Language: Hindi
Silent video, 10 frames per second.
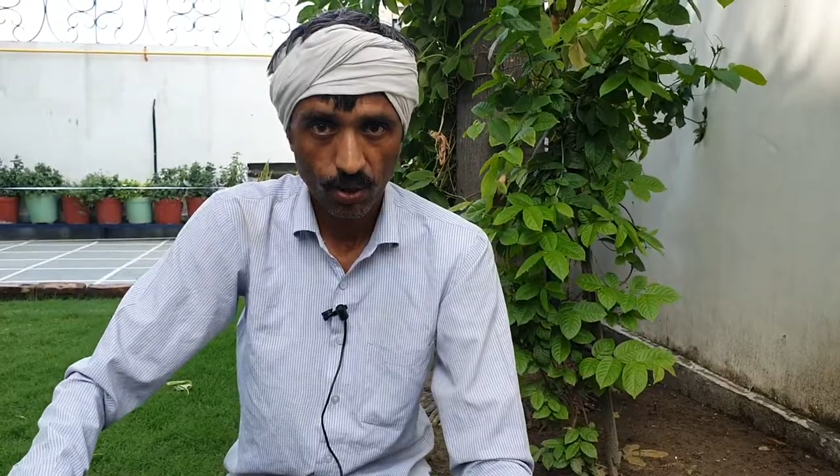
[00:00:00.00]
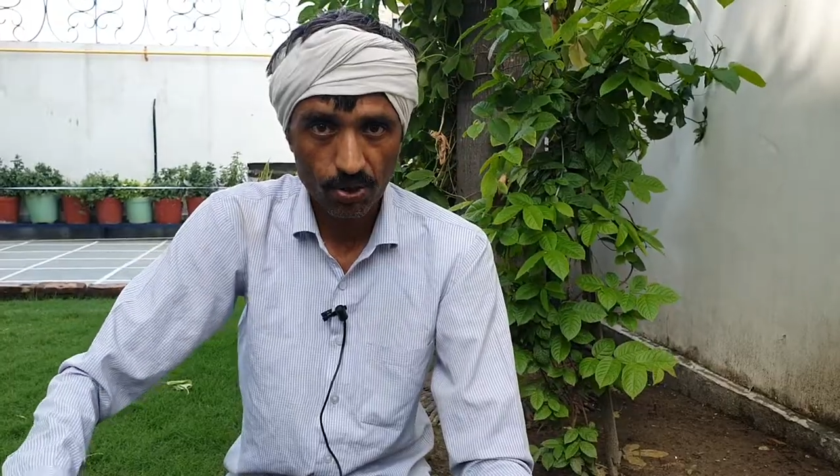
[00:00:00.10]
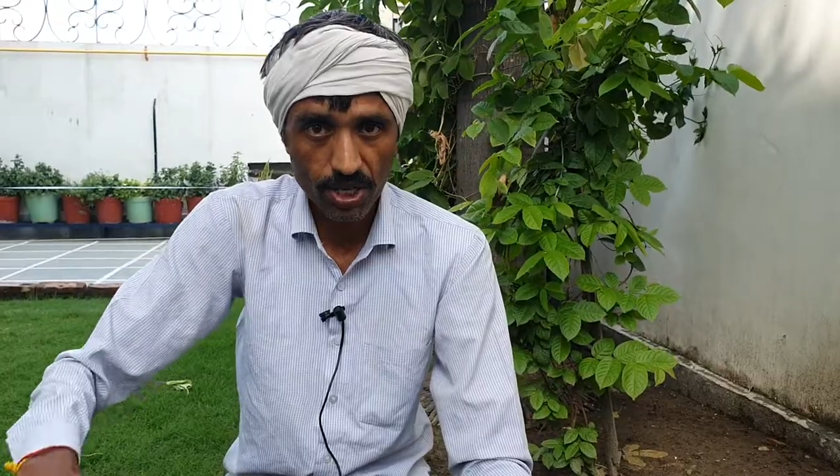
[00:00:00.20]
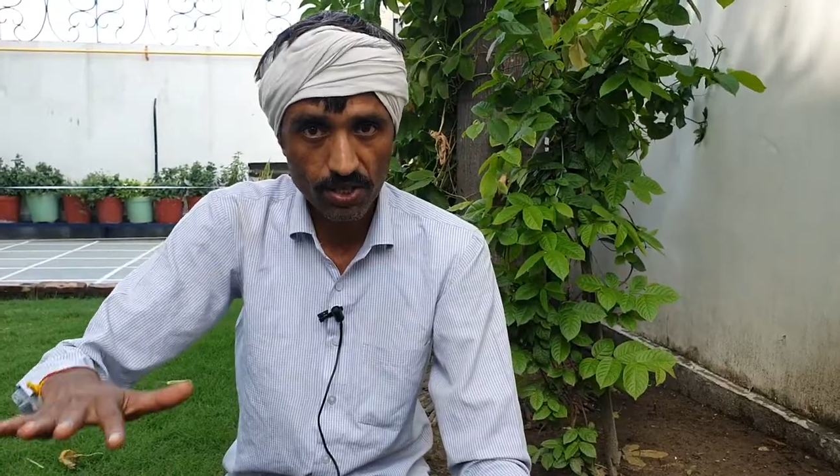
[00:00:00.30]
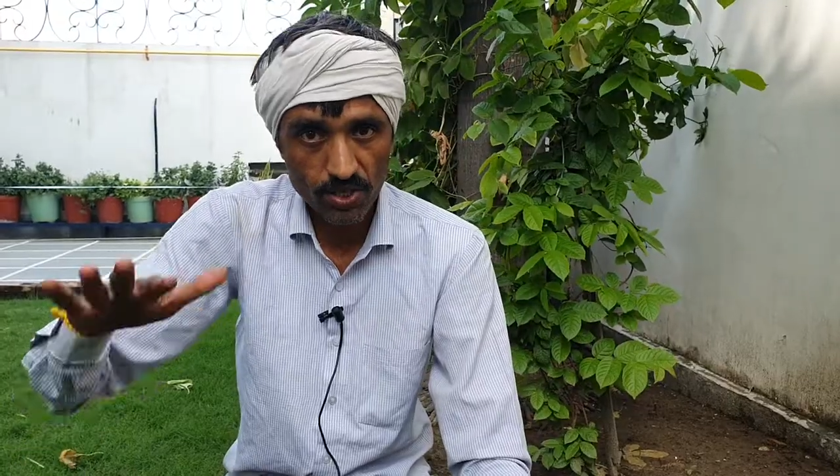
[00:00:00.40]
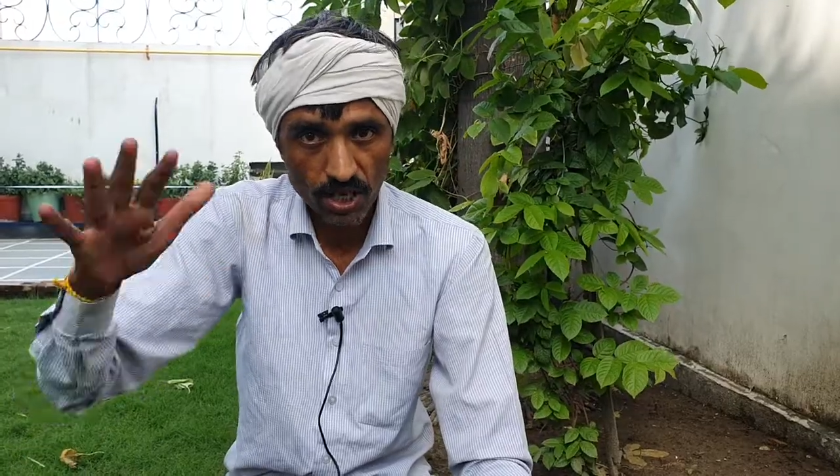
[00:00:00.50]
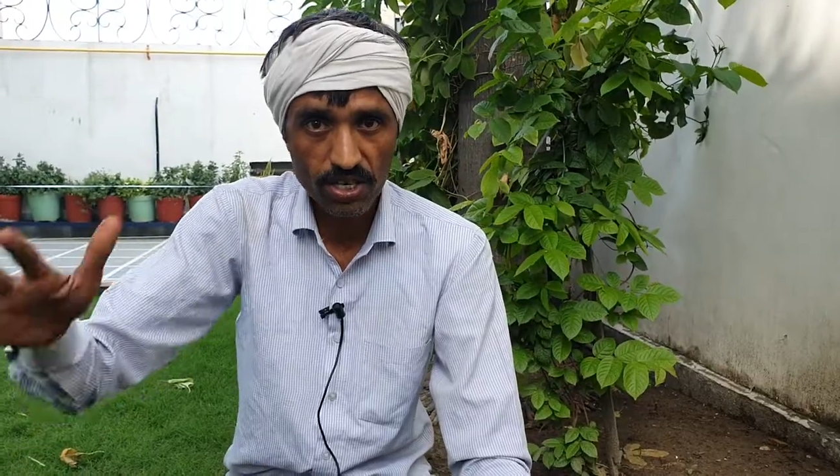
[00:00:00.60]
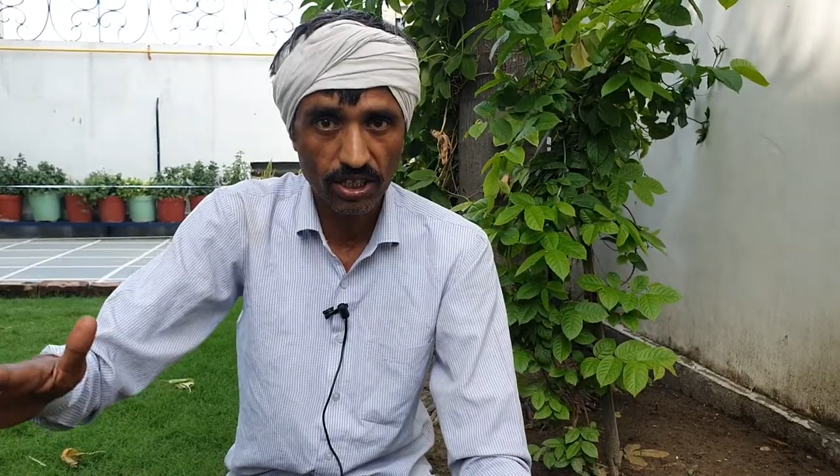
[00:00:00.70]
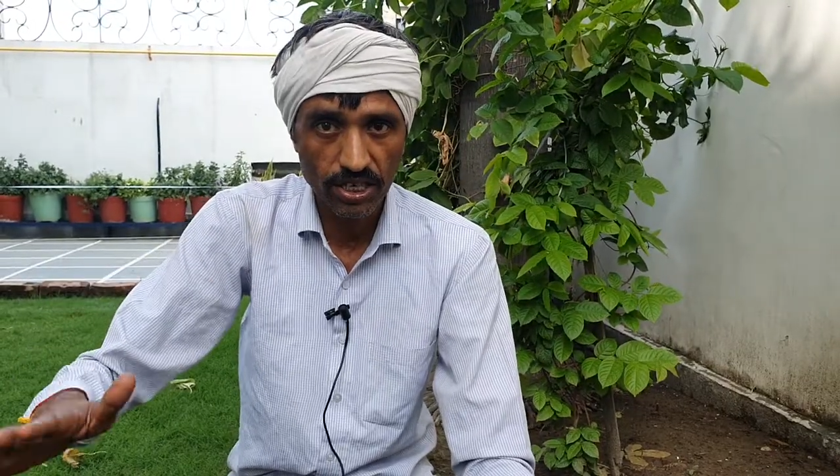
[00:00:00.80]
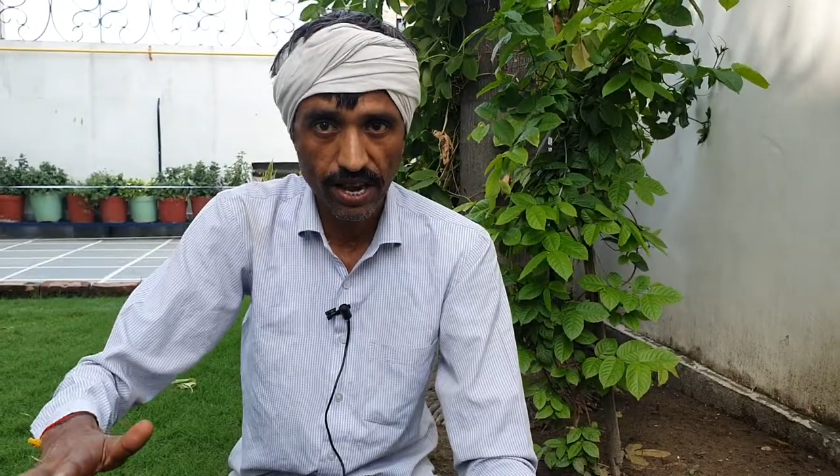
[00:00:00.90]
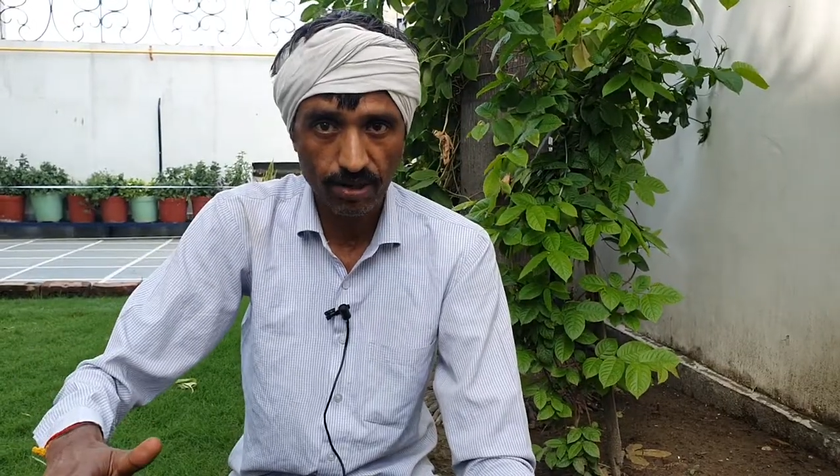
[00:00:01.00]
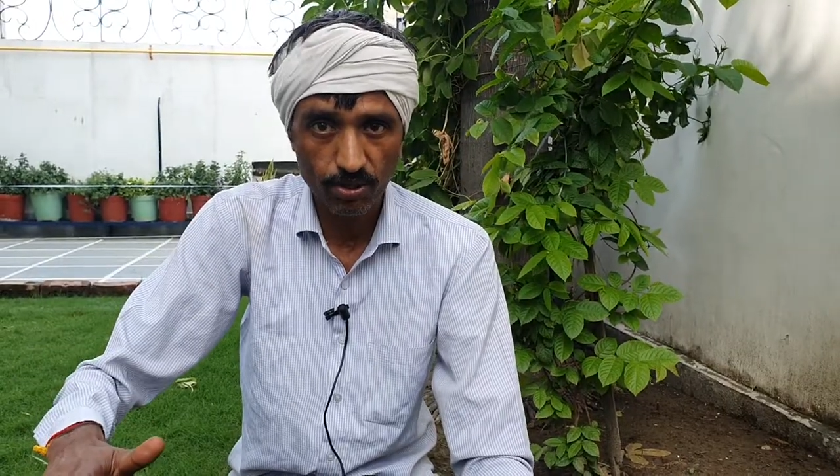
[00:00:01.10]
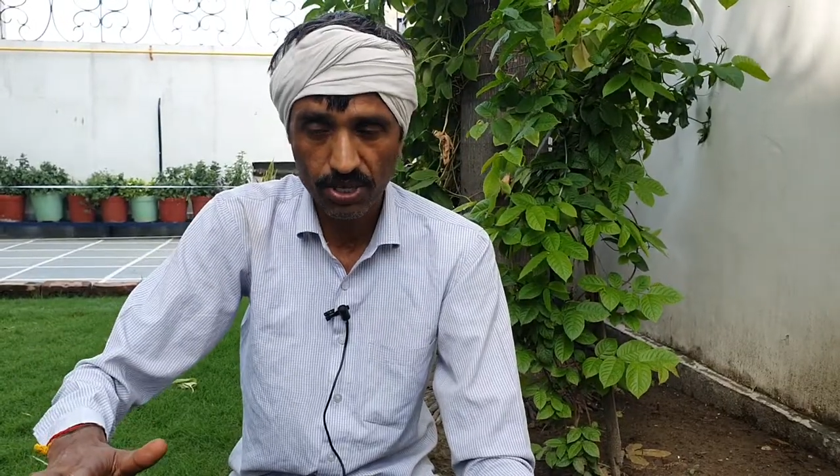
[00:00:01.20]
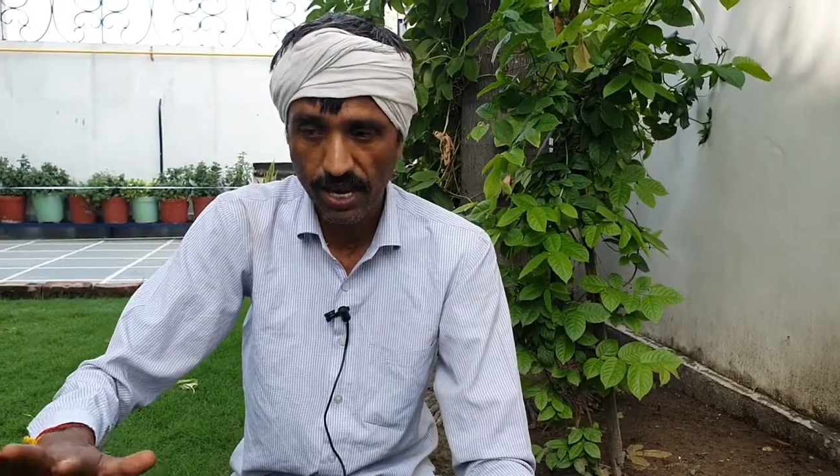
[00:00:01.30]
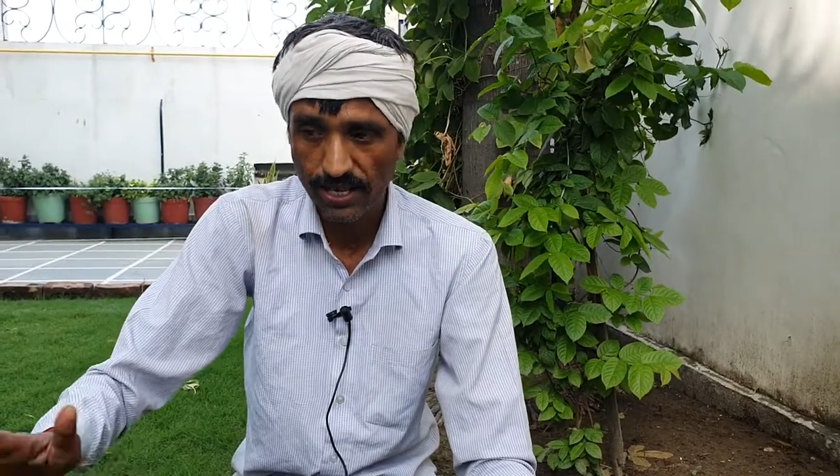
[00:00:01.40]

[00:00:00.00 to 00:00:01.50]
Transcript: और ये जल नीति है कोई ये